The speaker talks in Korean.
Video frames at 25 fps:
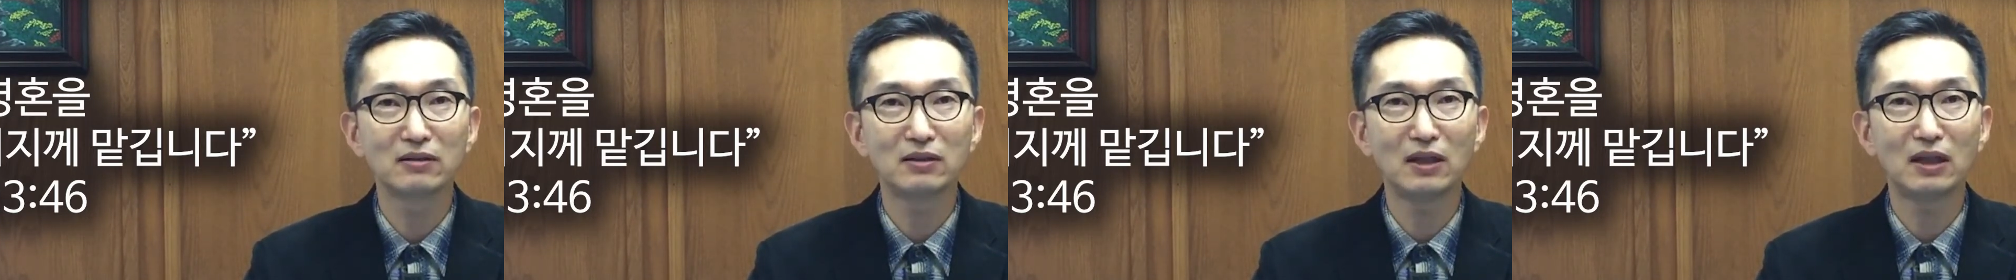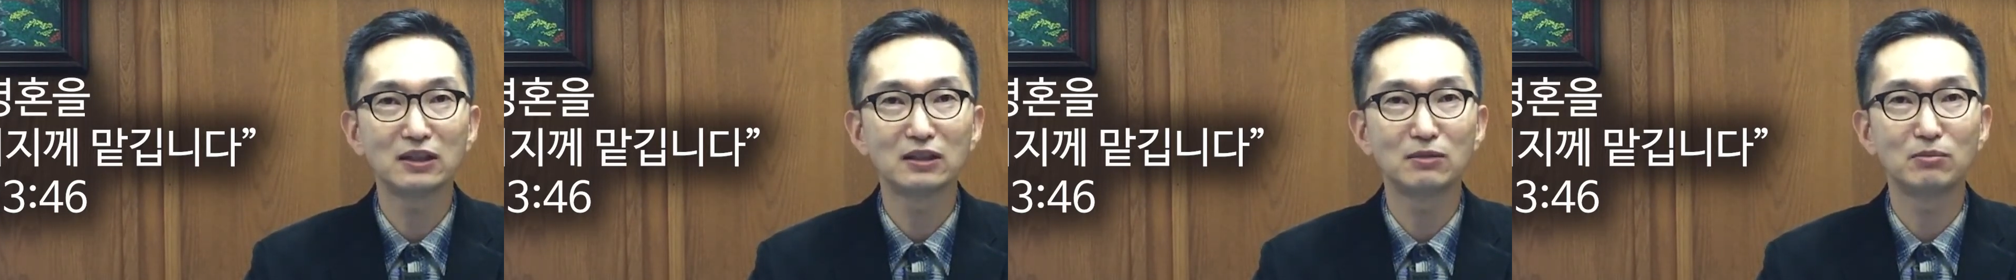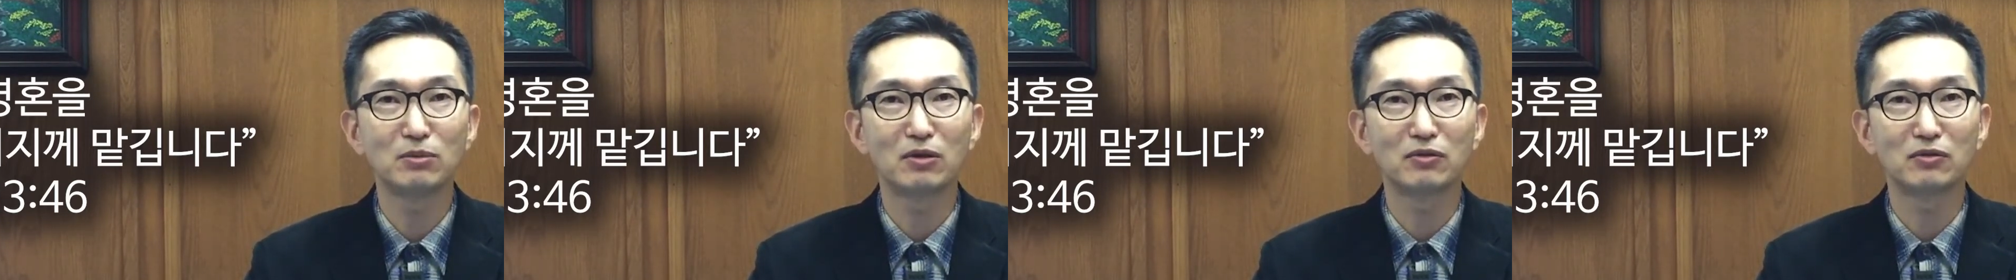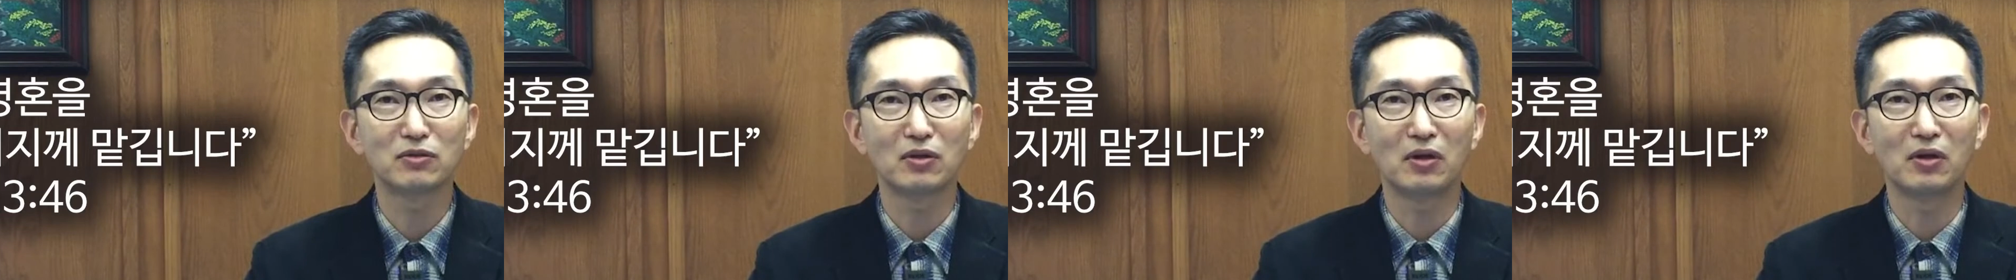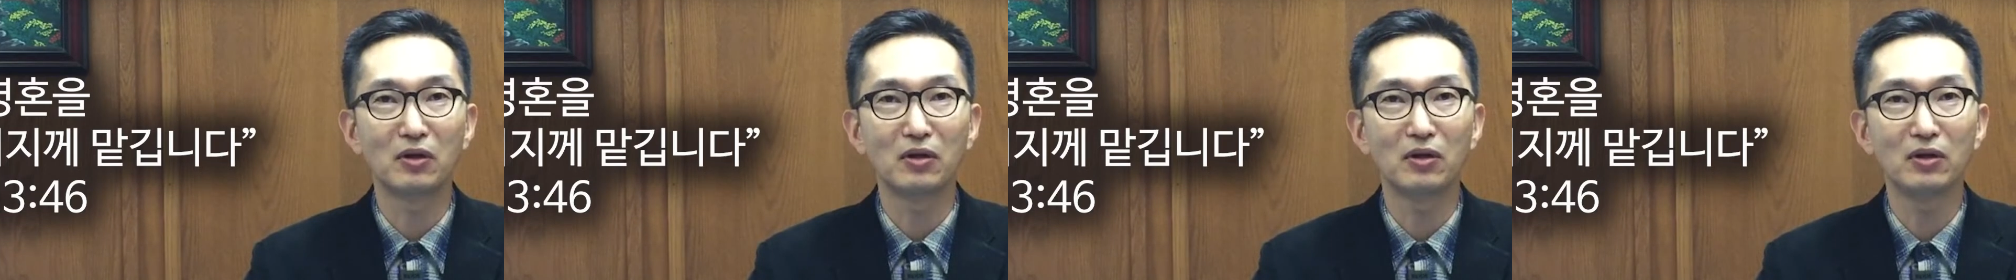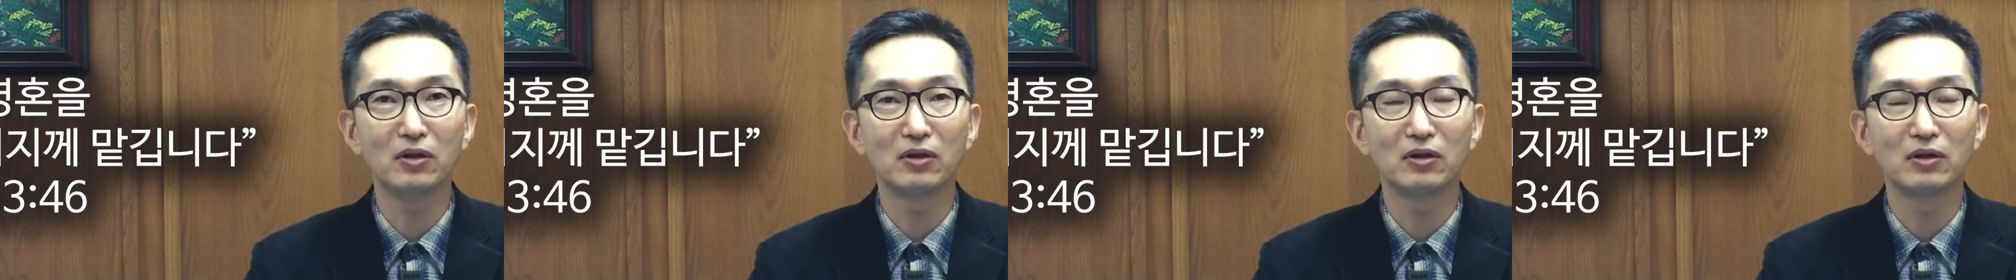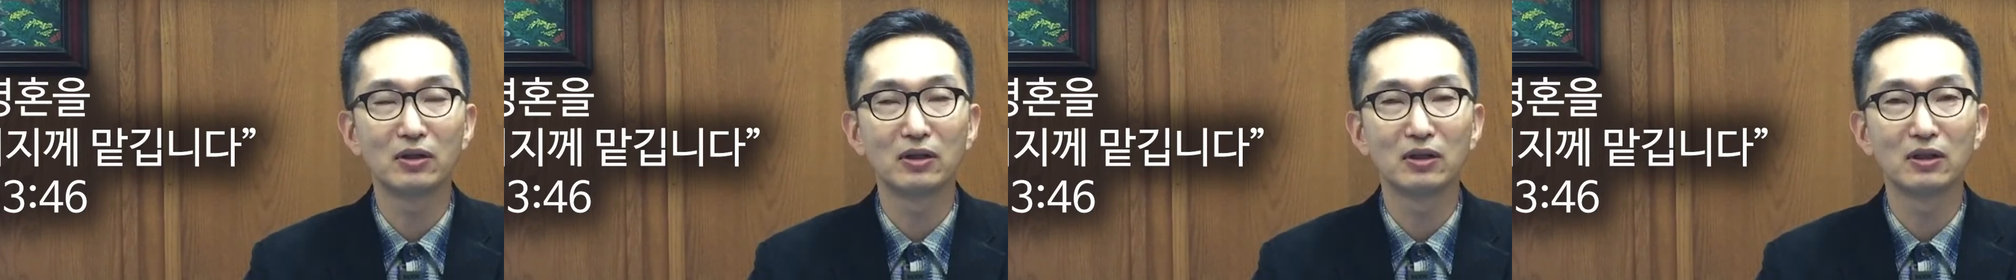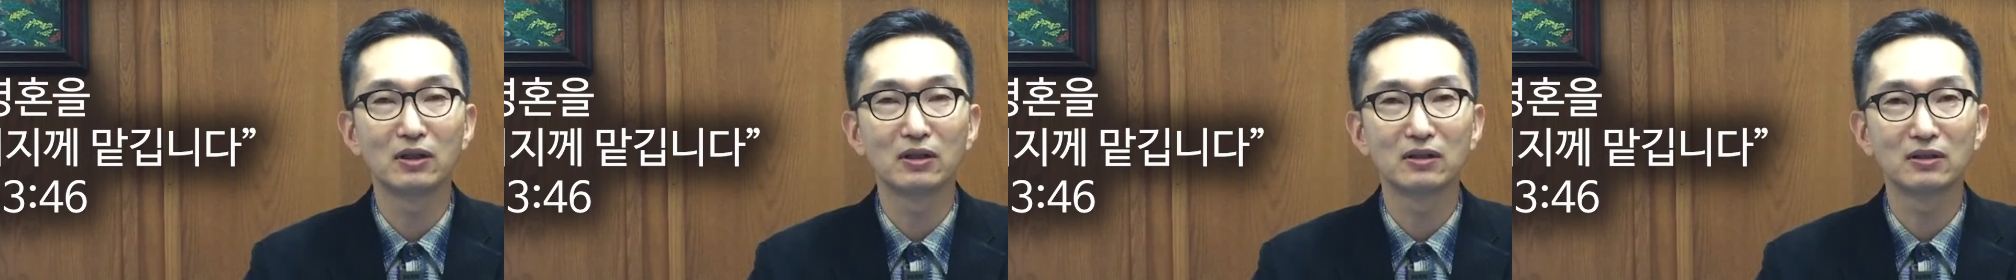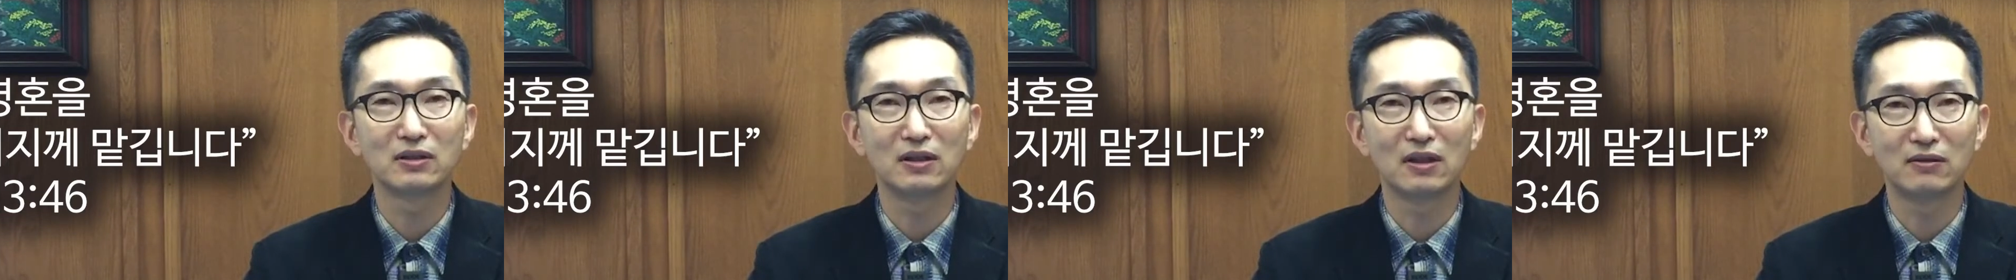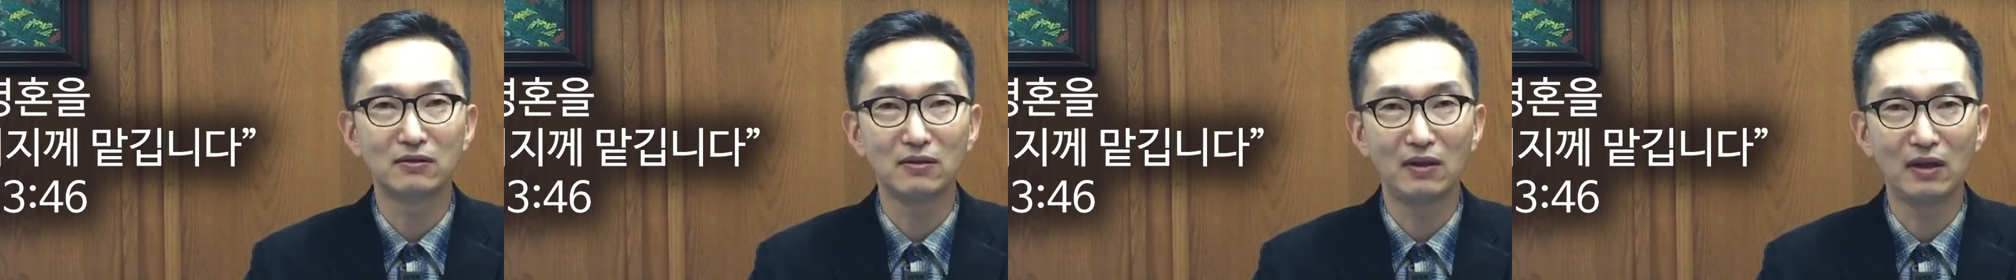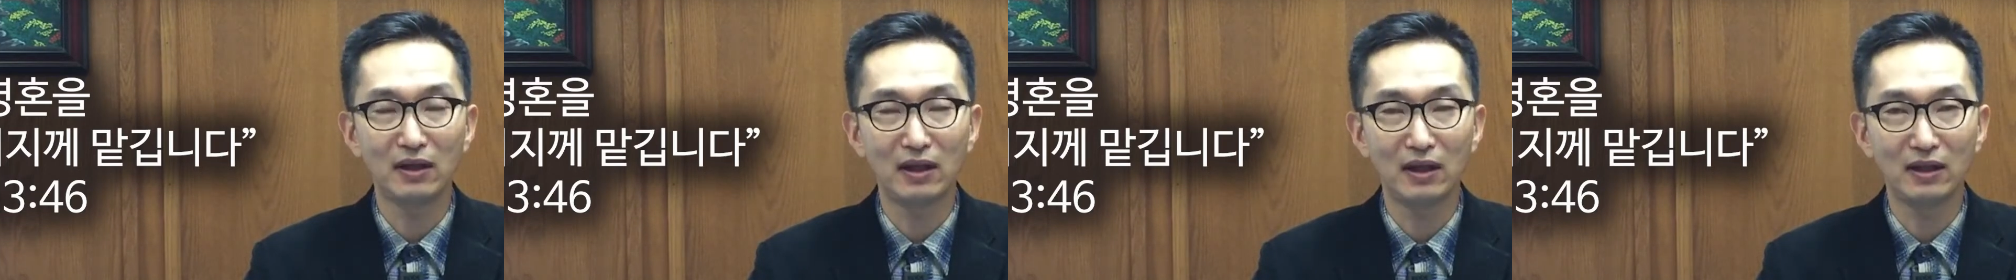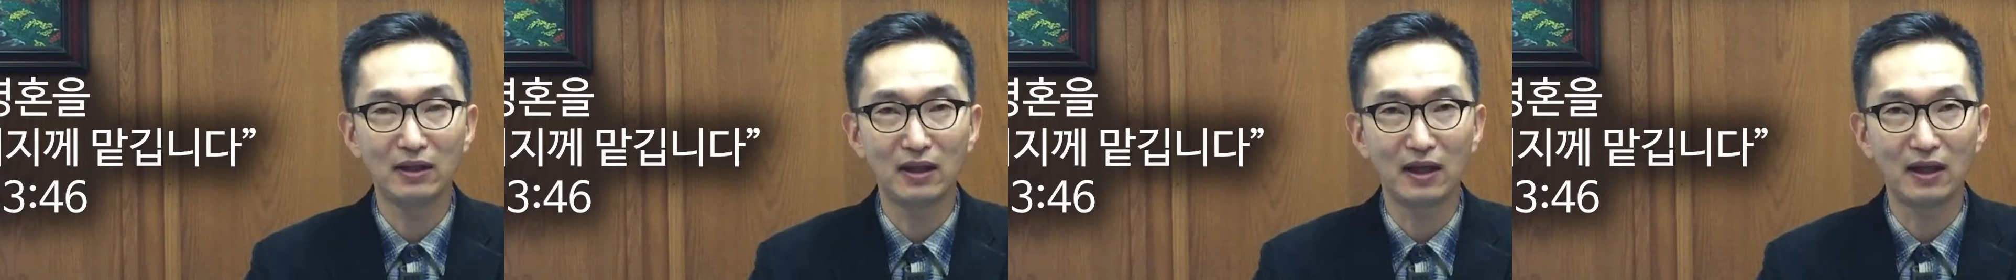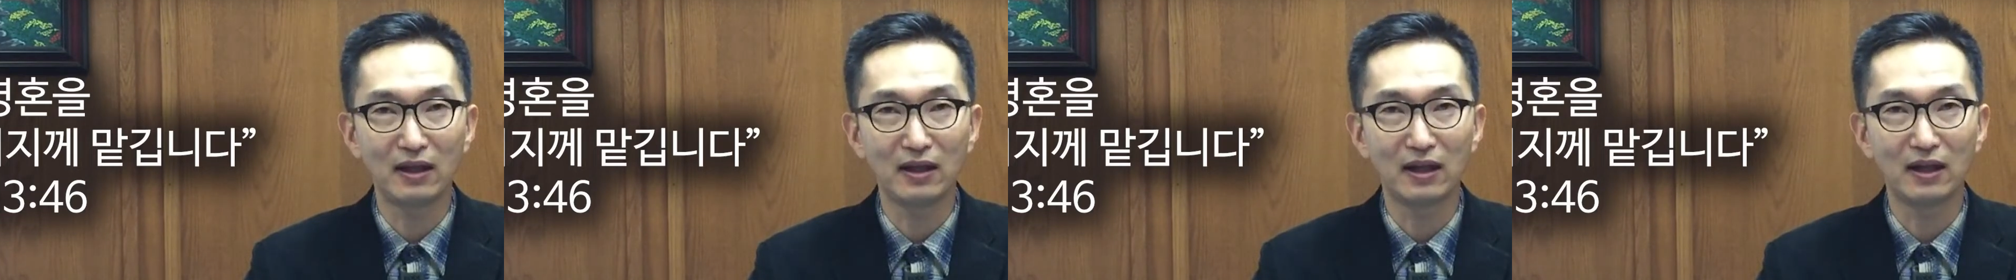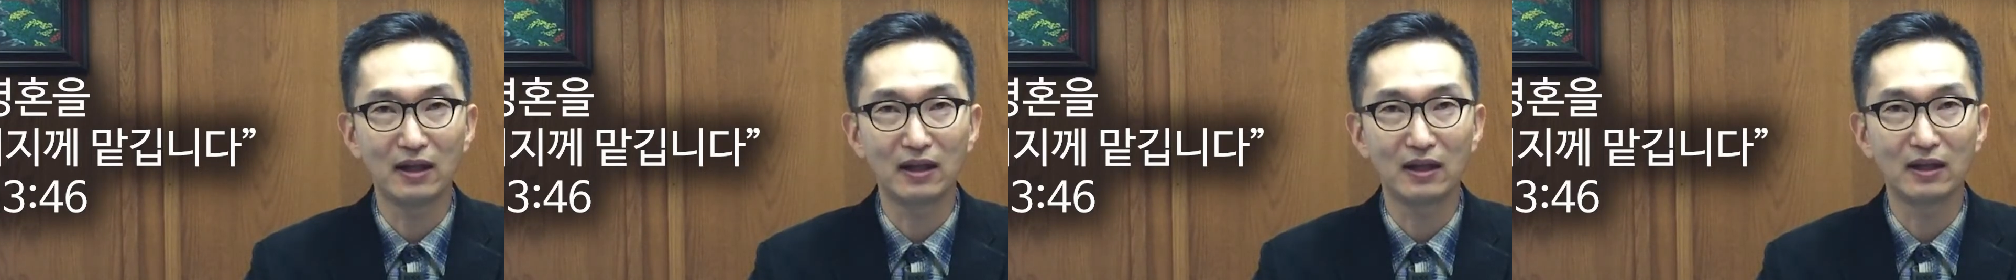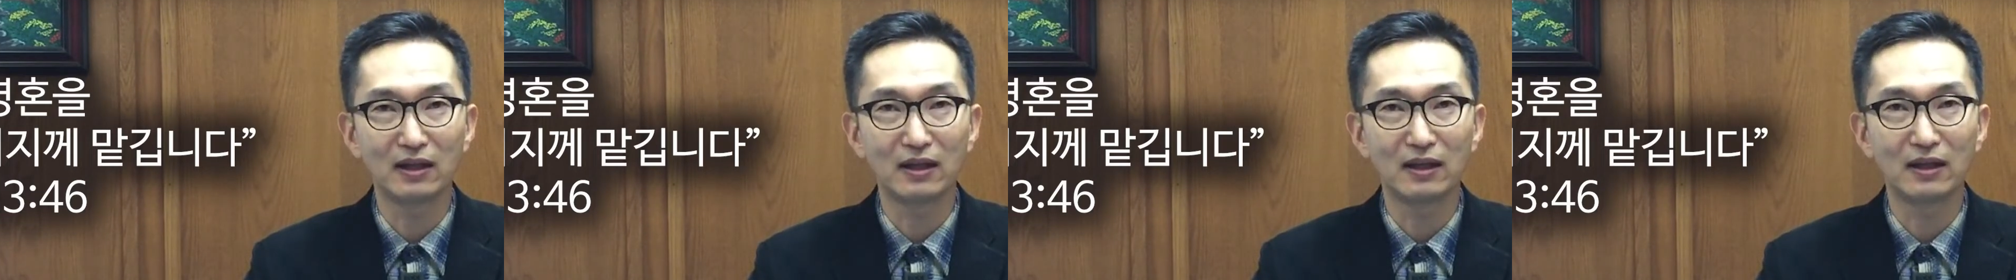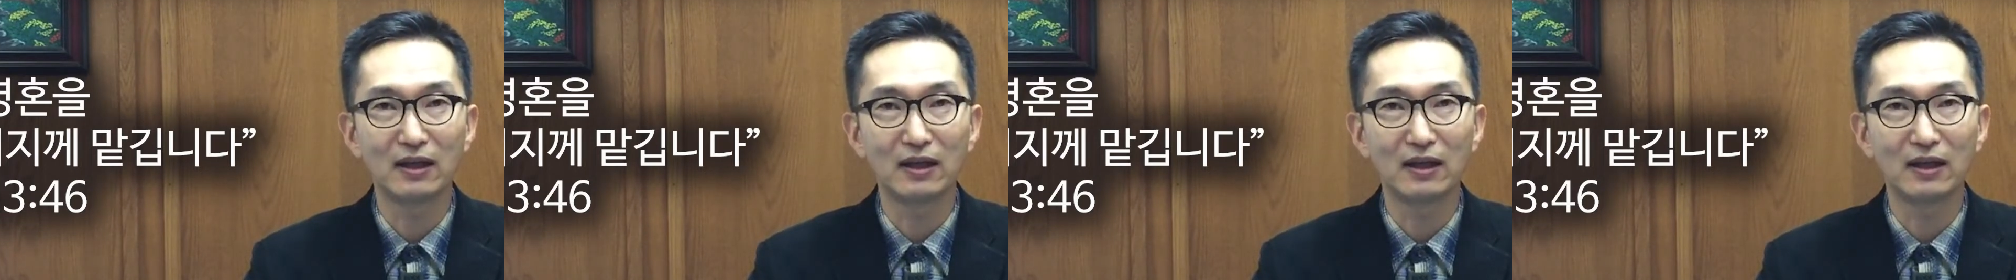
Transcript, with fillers: 사시면서 그의 생애 내내